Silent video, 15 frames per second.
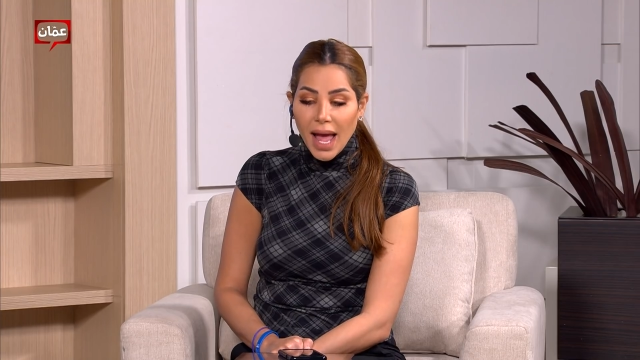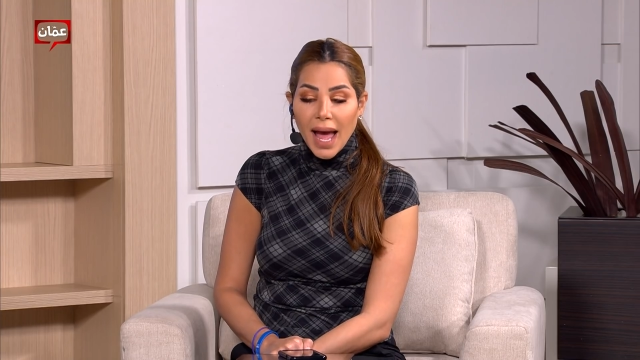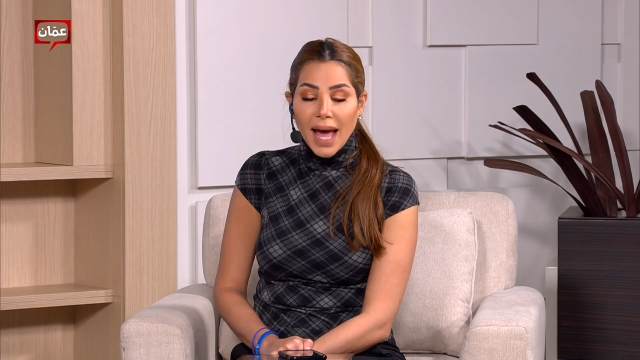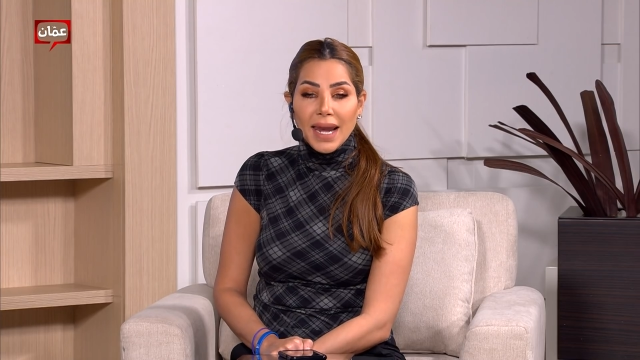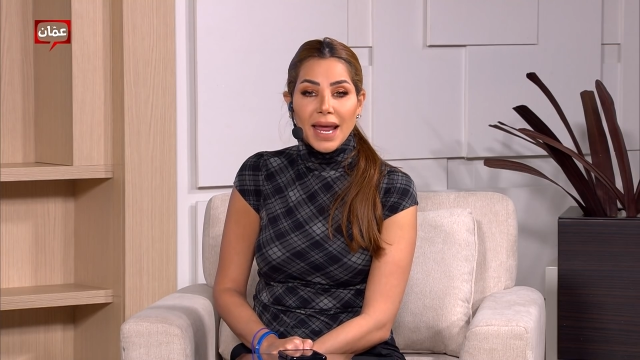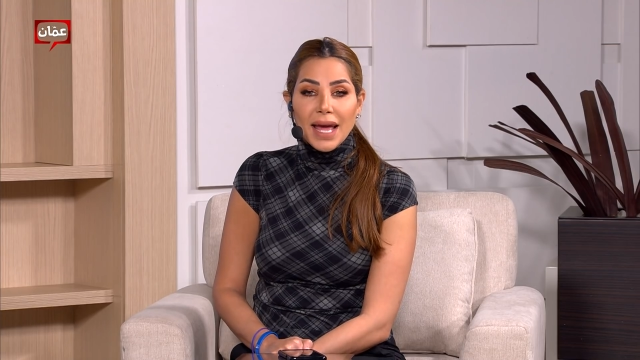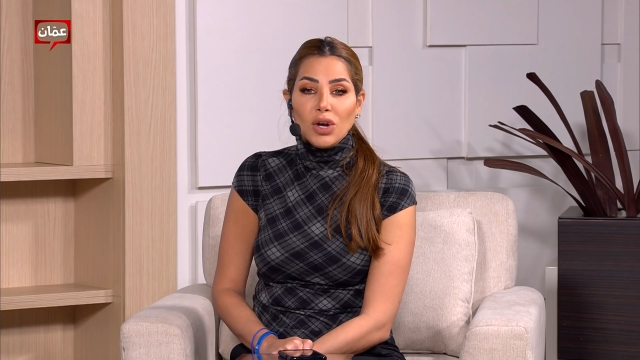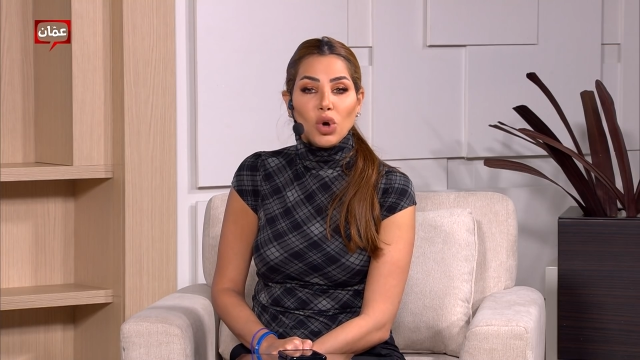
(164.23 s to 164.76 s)

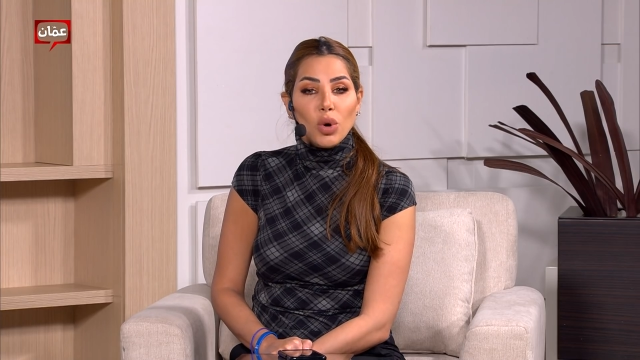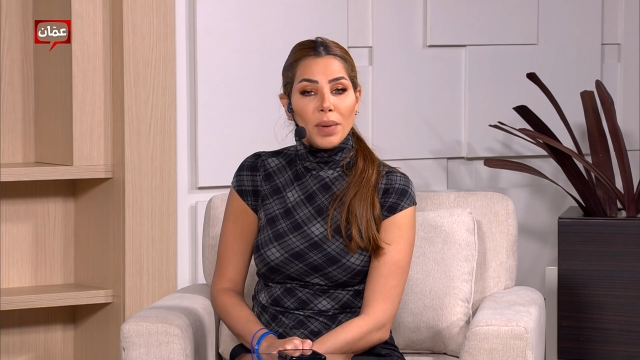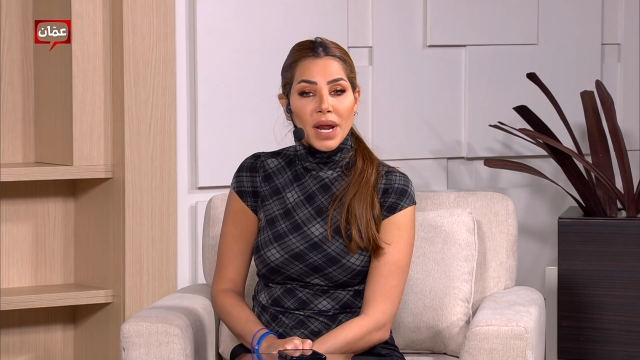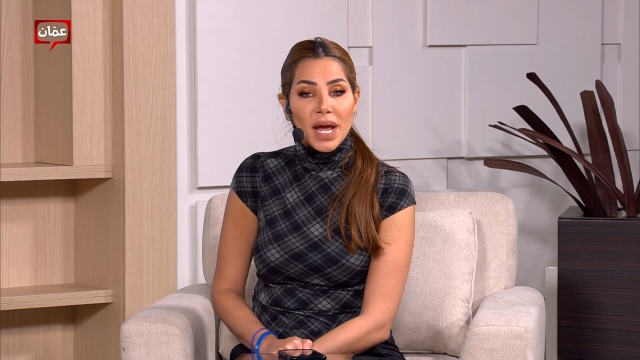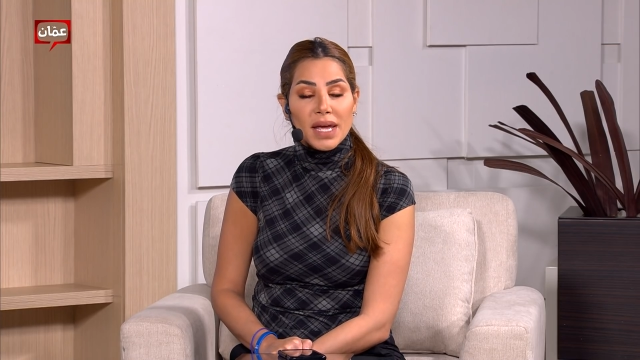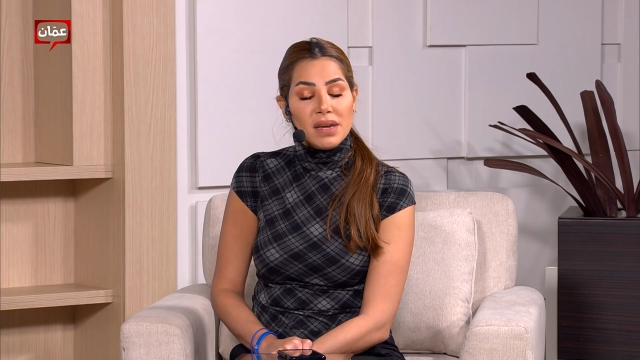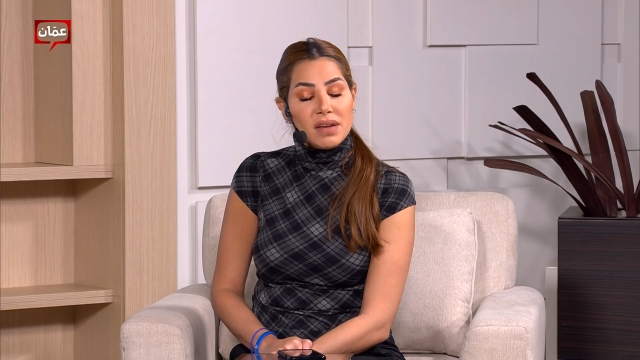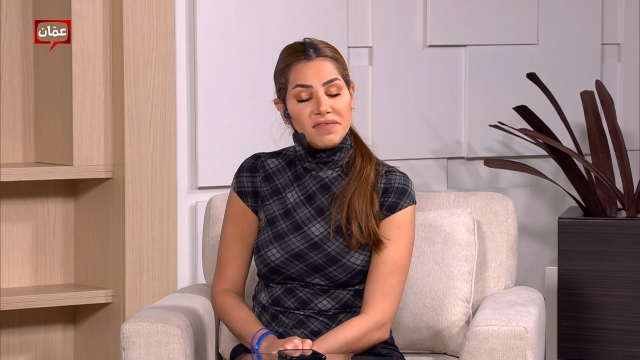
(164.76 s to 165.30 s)
هلا
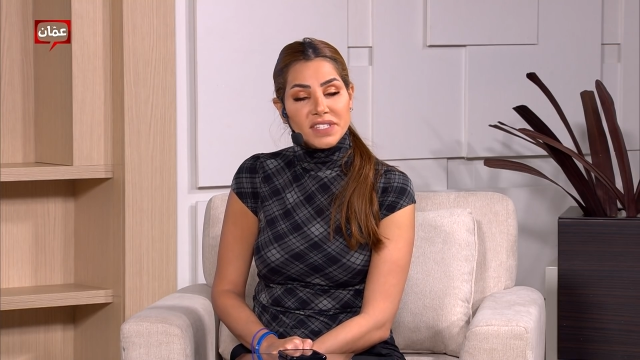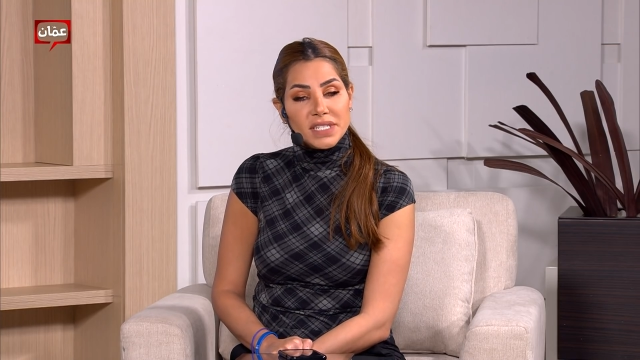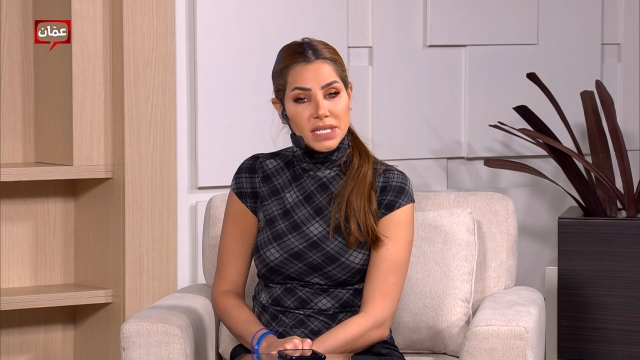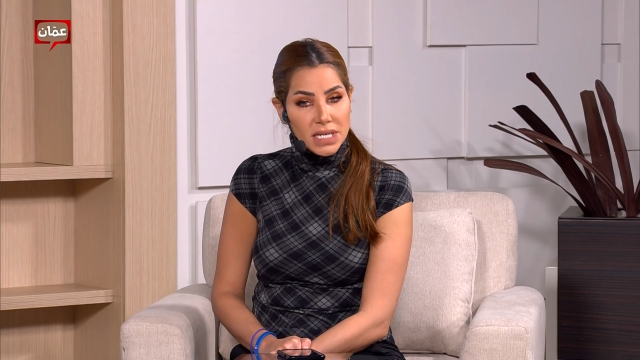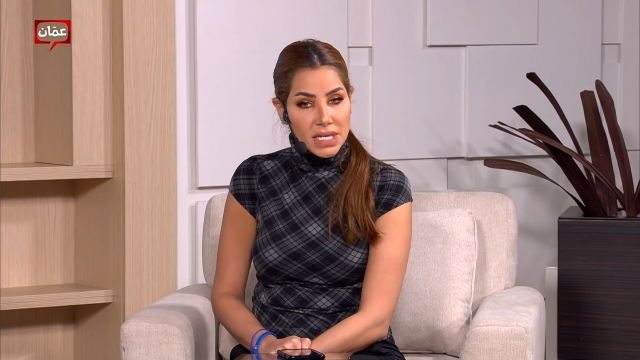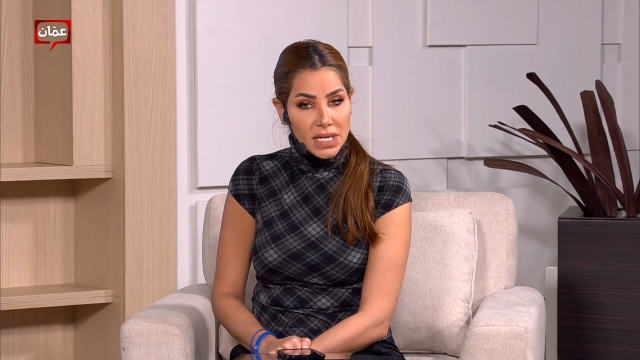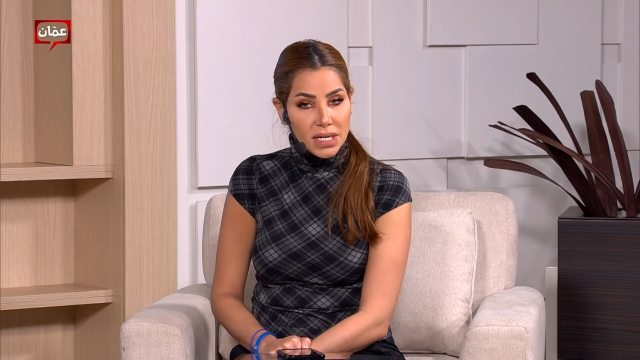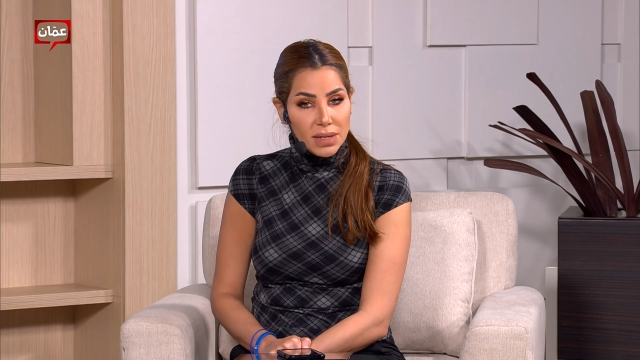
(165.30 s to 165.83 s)
الخبراء
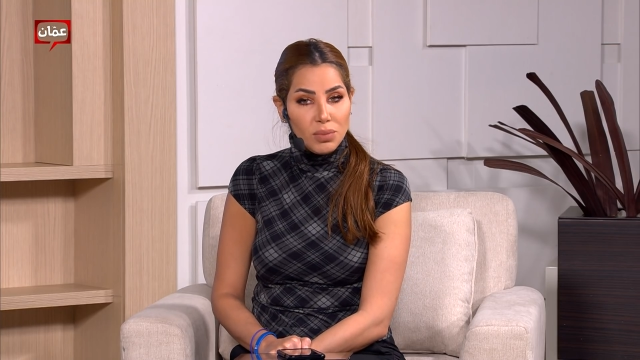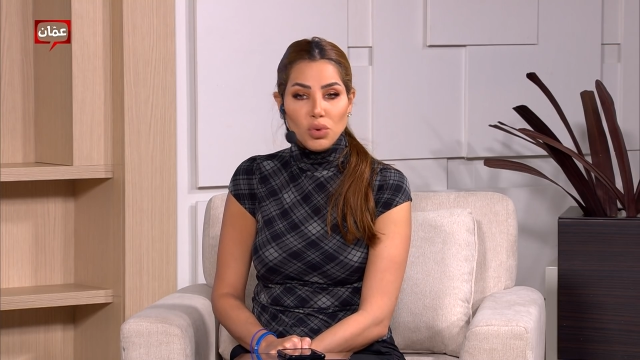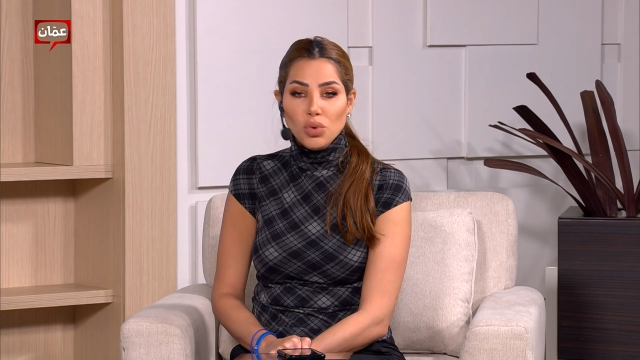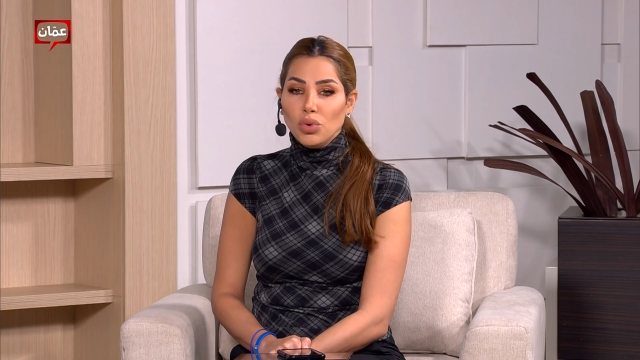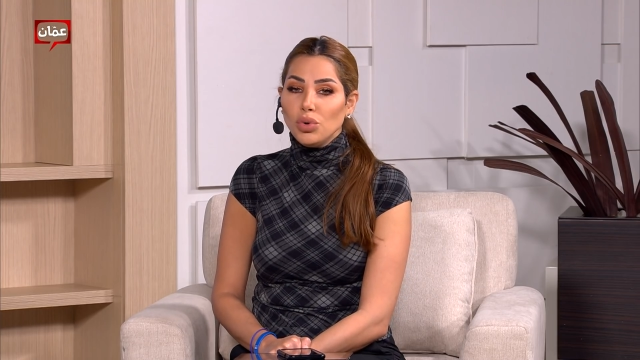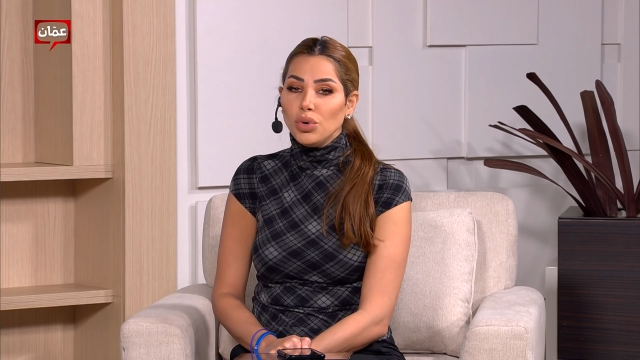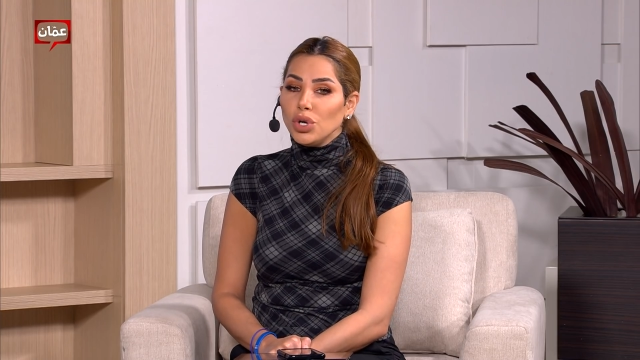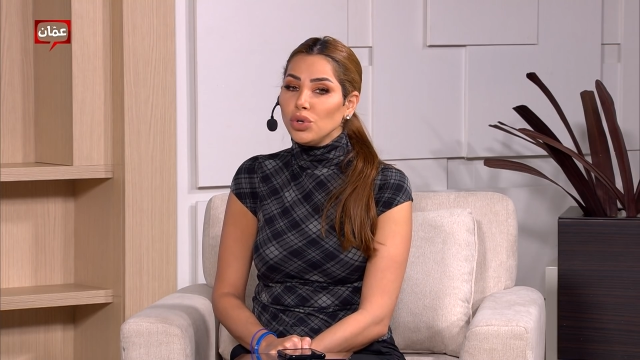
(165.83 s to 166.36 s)
النفسيين
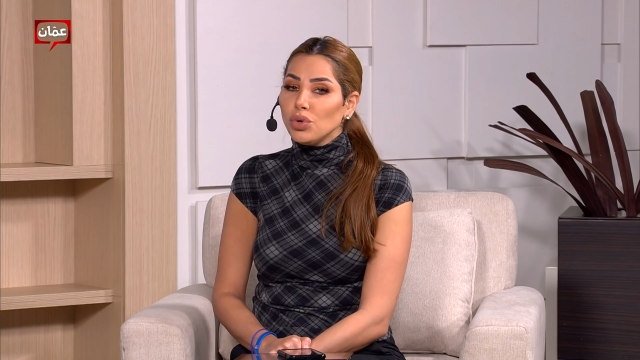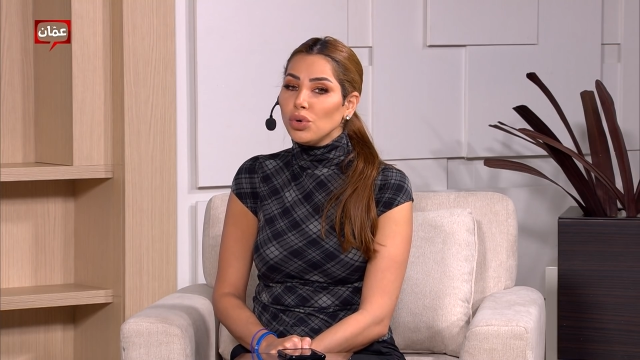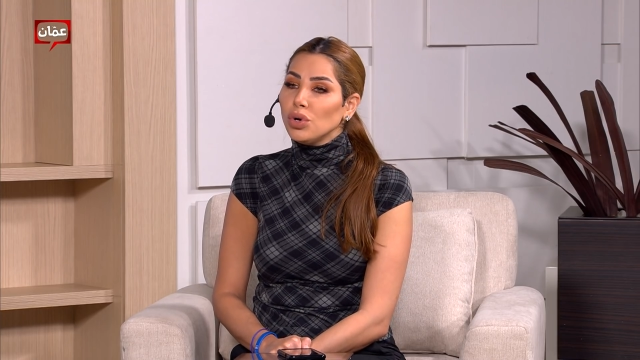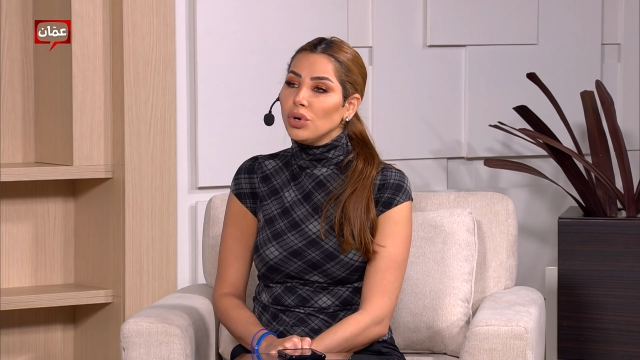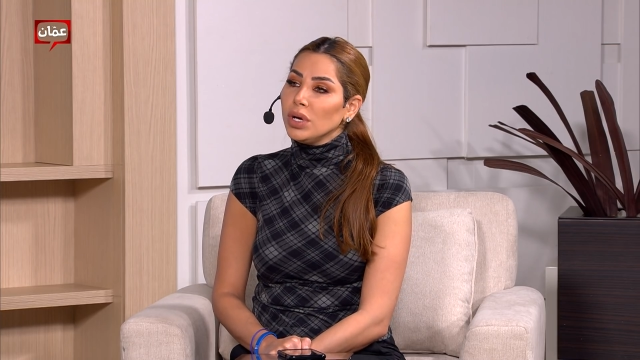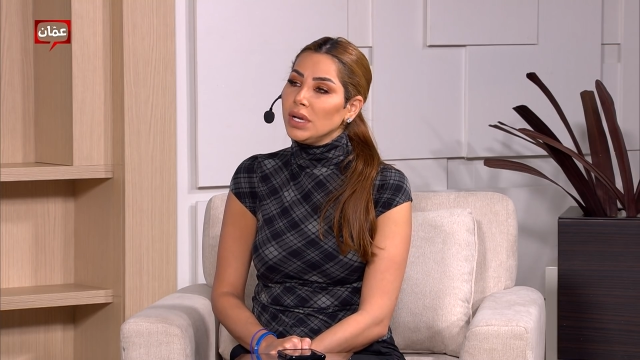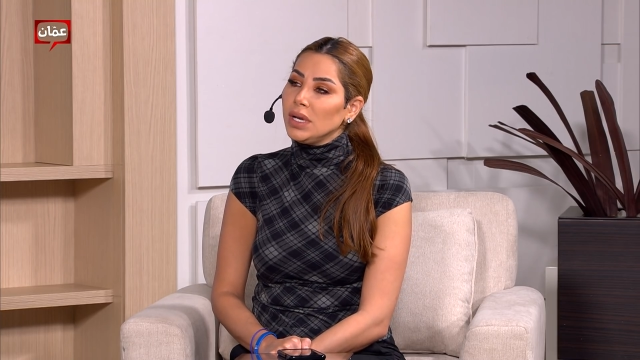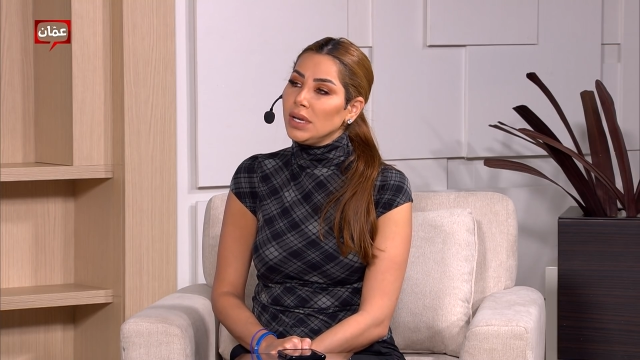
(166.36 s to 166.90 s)
بيقولوا انه